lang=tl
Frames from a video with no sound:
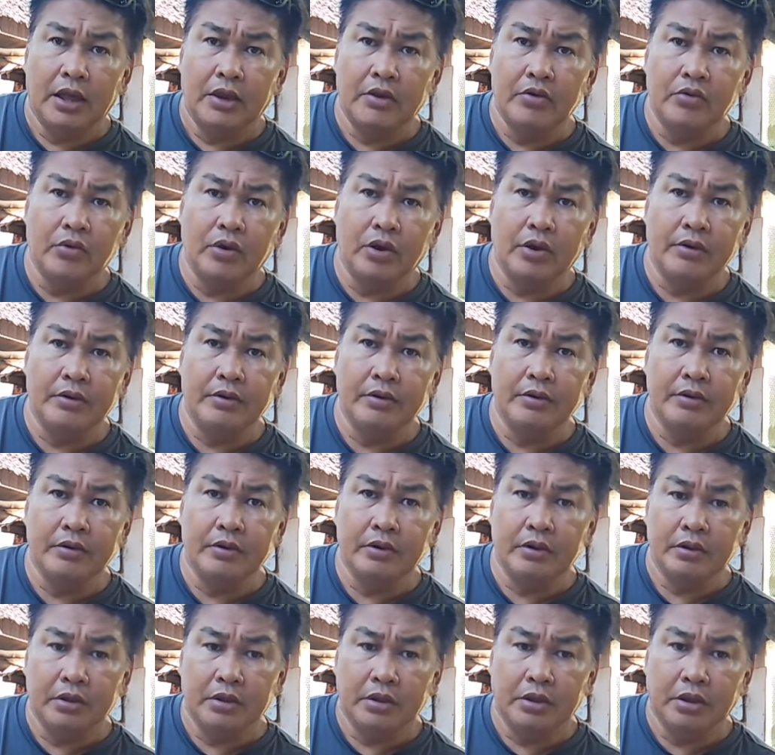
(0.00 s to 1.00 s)
anuhan,
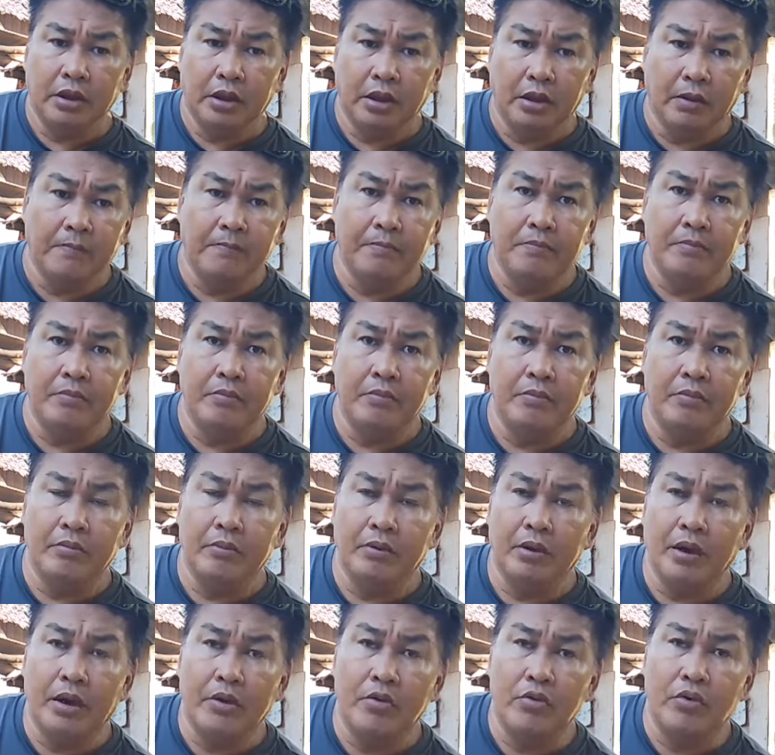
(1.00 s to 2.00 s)
eh,
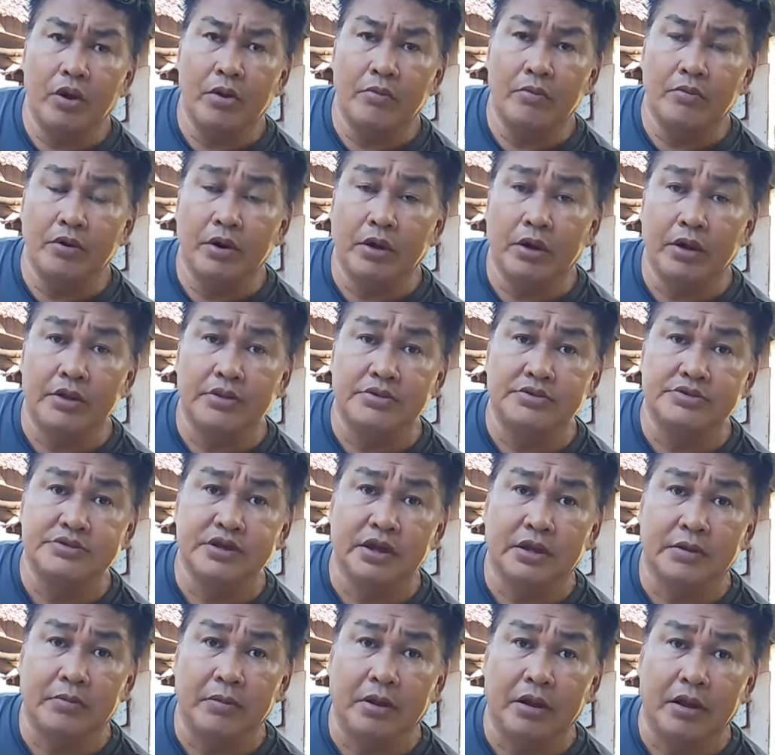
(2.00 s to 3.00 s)
anuhan mo ng
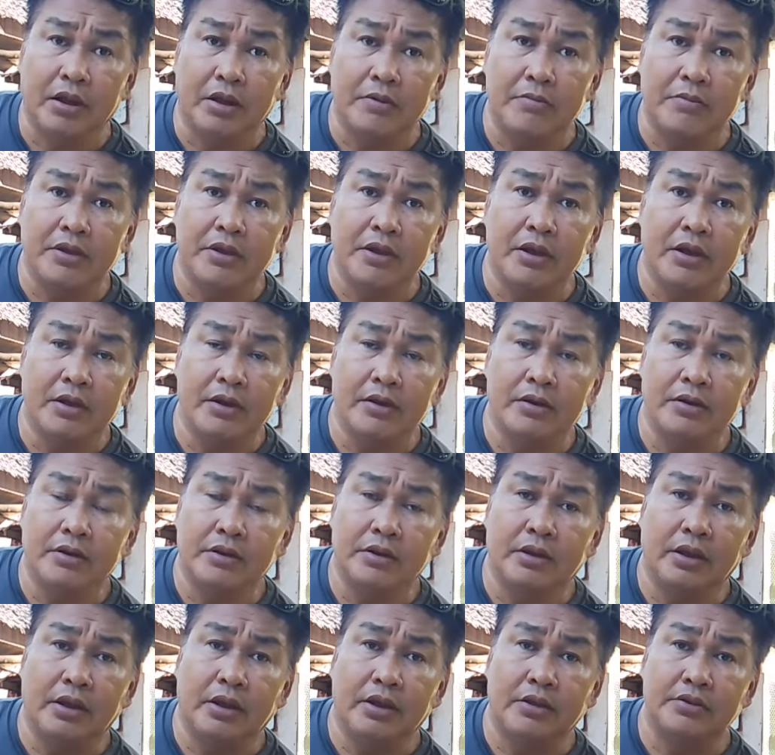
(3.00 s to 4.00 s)
inject mga kaibigan,
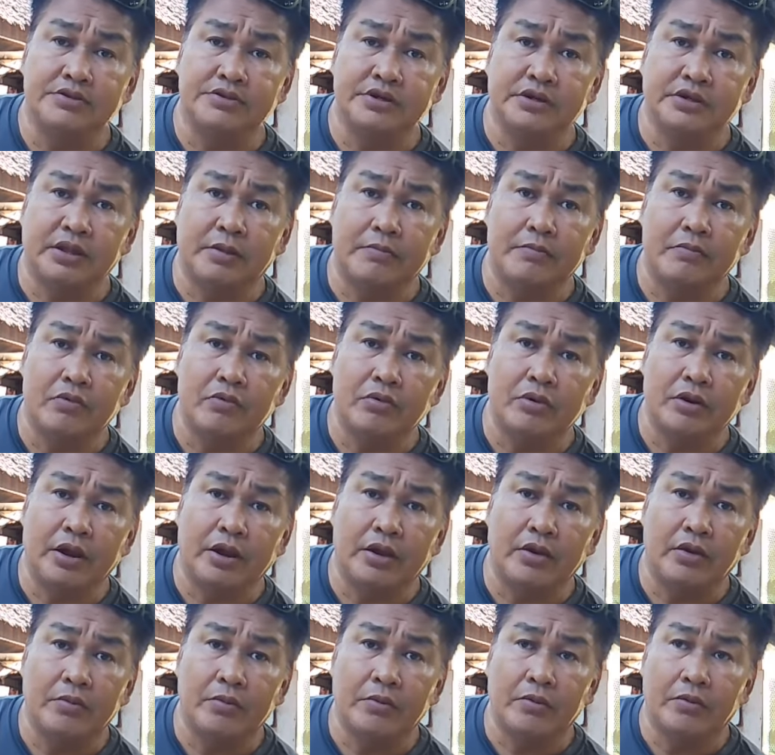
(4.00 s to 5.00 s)
uh, injectable
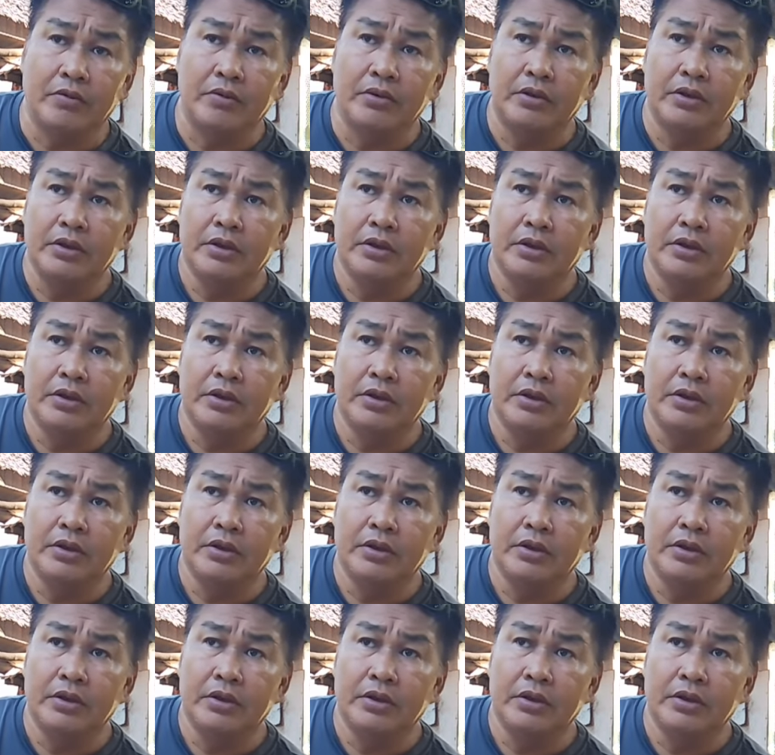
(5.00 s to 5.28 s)
na ano po,